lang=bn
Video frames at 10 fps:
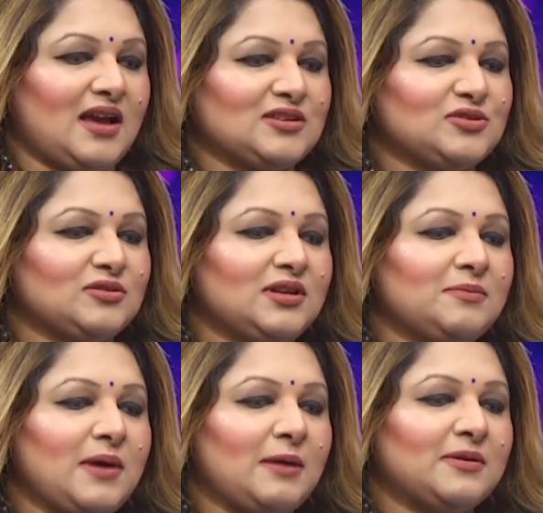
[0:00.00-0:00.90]
আসলে
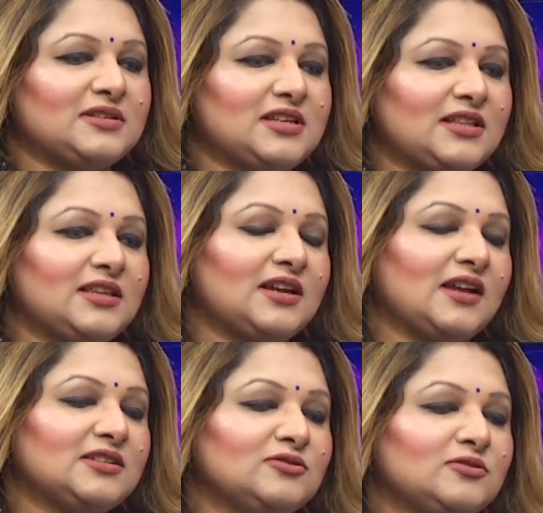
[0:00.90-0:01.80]
বাবার সাথে
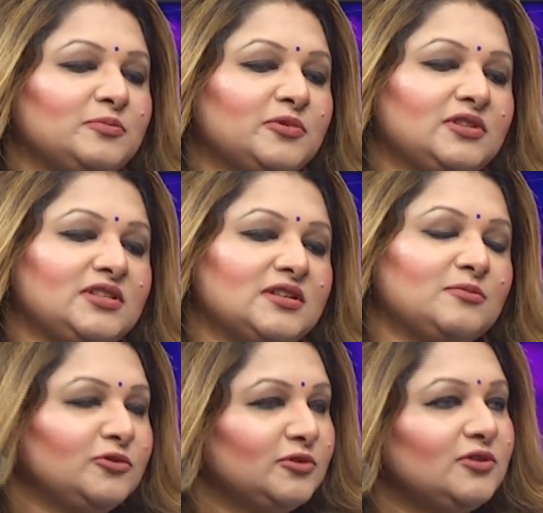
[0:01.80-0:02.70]
কাটানো প্রতিটা
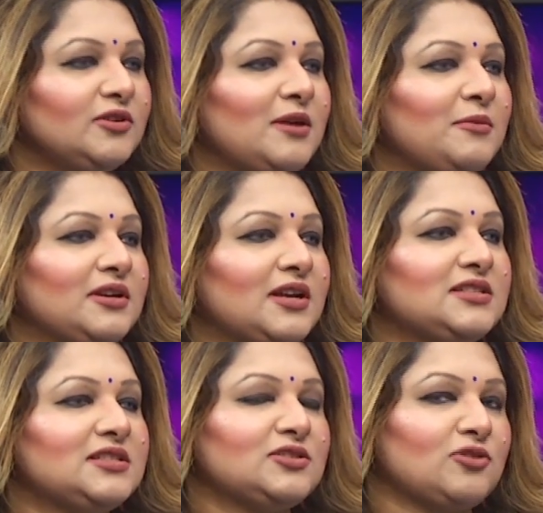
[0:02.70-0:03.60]
মুহূর্তই আমার
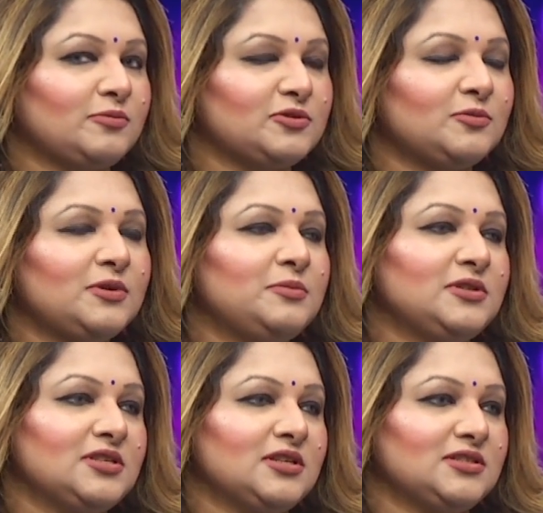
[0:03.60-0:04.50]
কাছে সবসময়
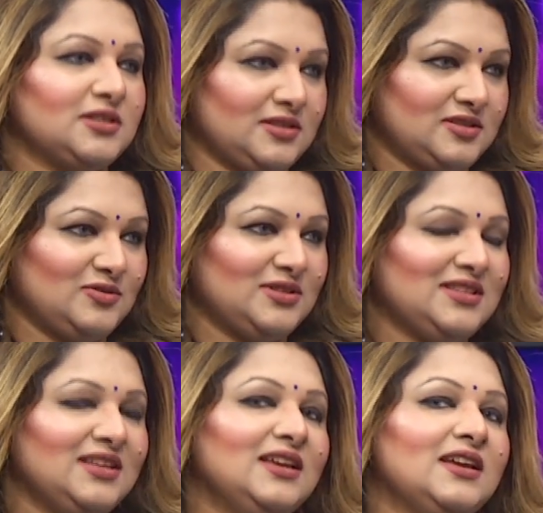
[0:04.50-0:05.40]
বিশেষ
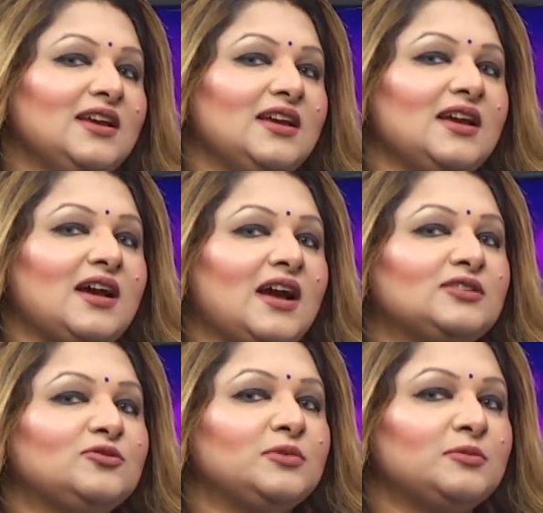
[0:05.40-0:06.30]
স্মৃতি আর
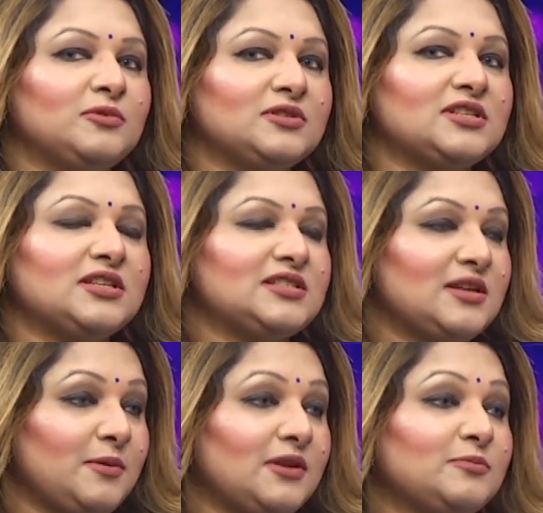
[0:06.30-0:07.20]
তুমি বলছিলে যে
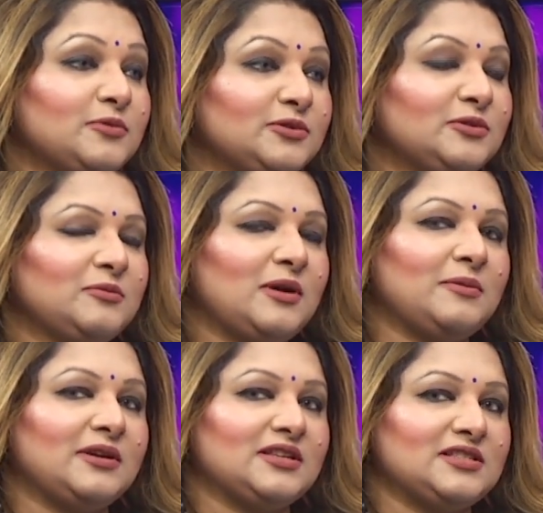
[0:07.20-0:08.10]
এবারই প্রথম
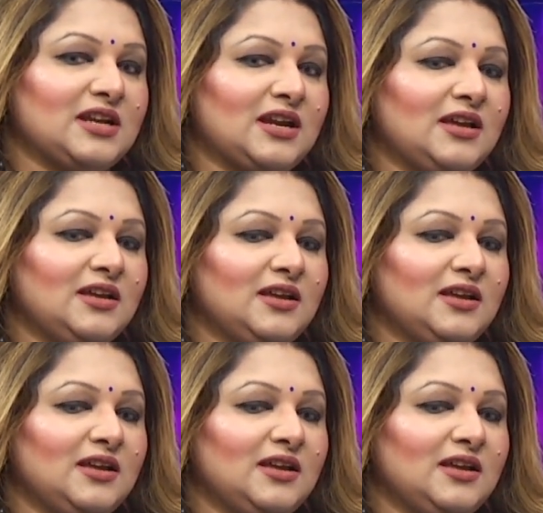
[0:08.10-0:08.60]
বাবাকে ছাড়া